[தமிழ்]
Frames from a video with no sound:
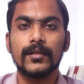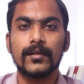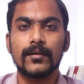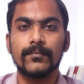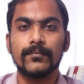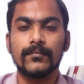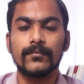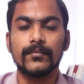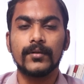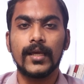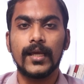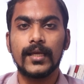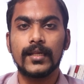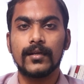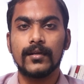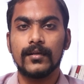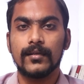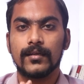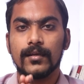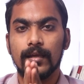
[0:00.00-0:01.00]
நிறம்
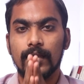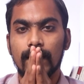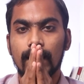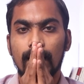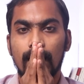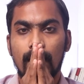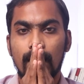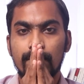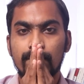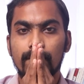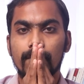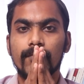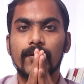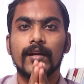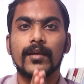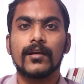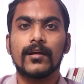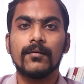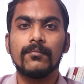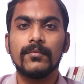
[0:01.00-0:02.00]
நேயர்களுக்கு அன்பு
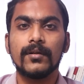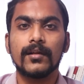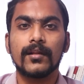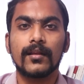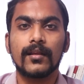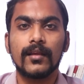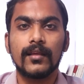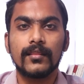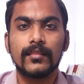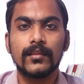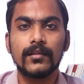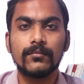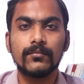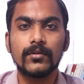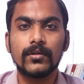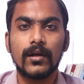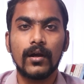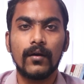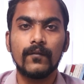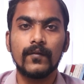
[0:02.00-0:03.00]
வணக்கம் இன்றைக்கு
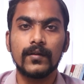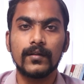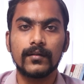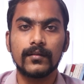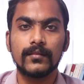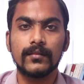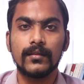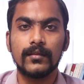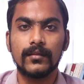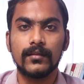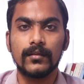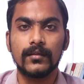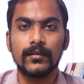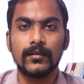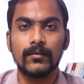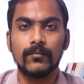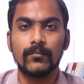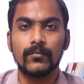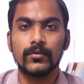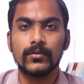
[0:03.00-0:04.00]
திமுகவிலிருந்து
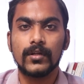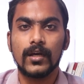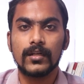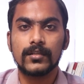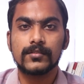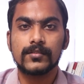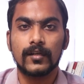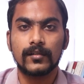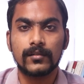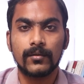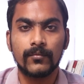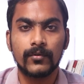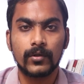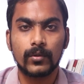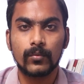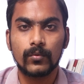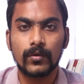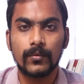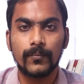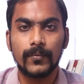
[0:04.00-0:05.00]
முன்னாள் சட்டமன்ற
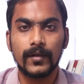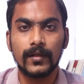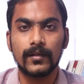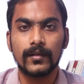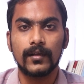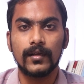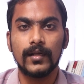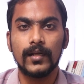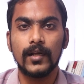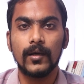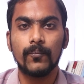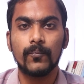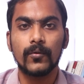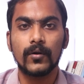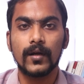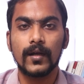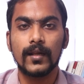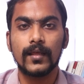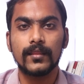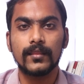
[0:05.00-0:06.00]
உறுப்பினர் இள
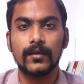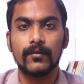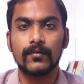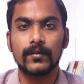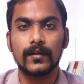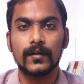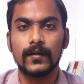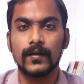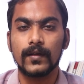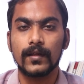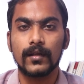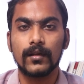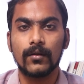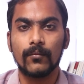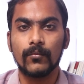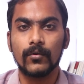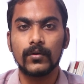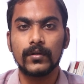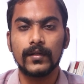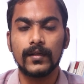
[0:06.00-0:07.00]
புகழேந்தி அவர்கள் இன்றைக்கு
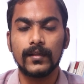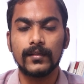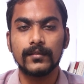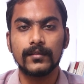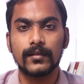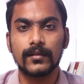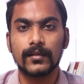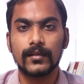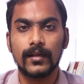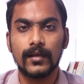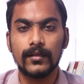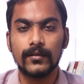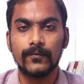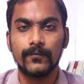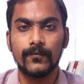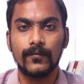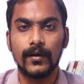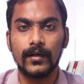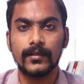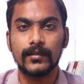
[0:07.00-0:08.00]
நம்மோடு இணைந்திருக்கிறார்
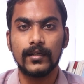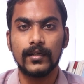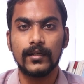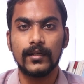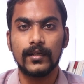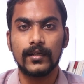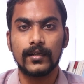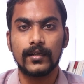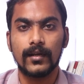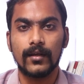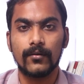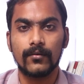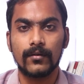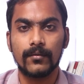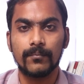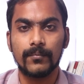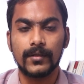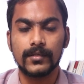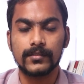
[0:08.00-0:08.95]
பாருங்கள் நேர்களை அவரிடம்